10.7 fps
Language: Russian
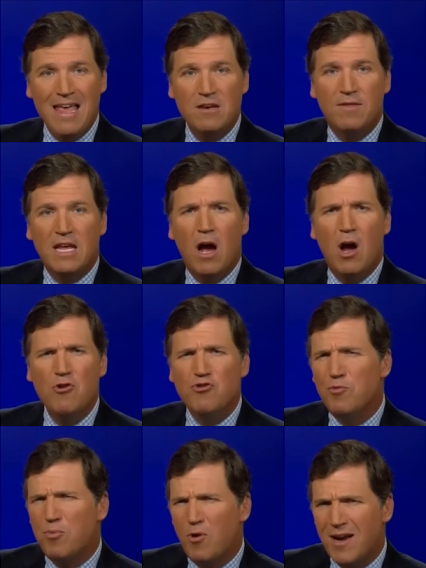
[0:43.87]
«согласиться
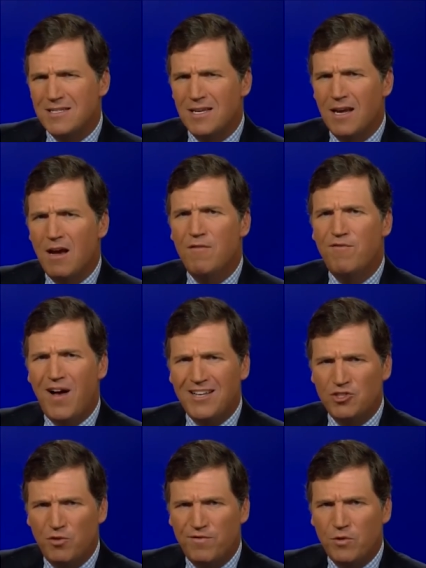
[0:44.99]
перестать
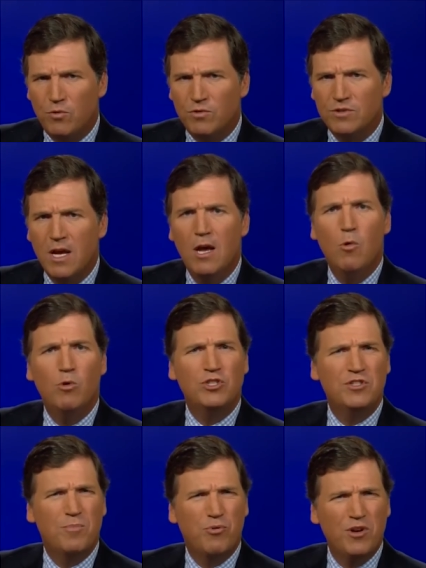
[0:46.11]
обесценивать ископаемое топливо,